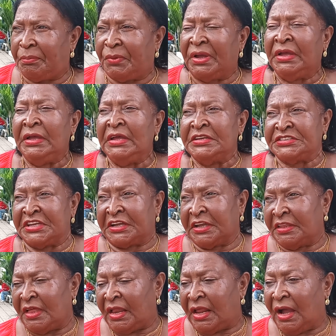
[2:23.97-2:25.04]
pues se
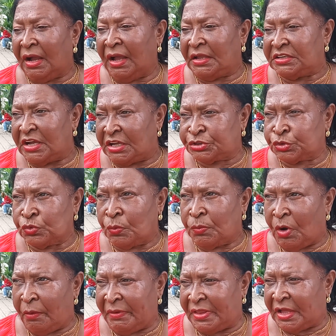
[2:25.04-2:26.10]
quedarán allá sus
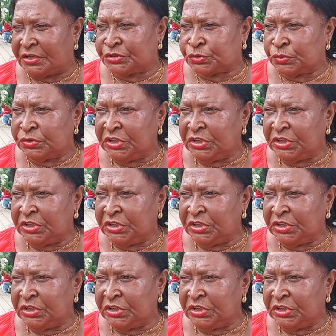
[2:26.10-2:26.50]
bóvedas y sus